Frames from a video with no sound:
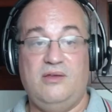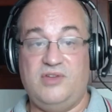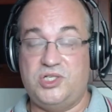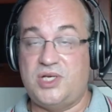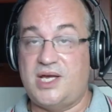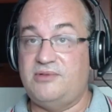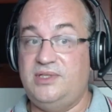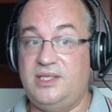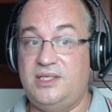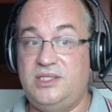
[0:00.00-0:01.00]
Fechado,
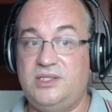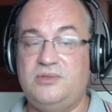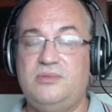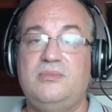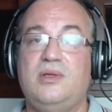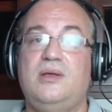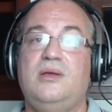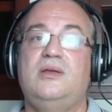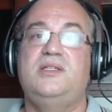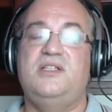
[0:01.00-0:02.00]
entendido?
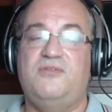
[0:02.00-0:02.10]
Se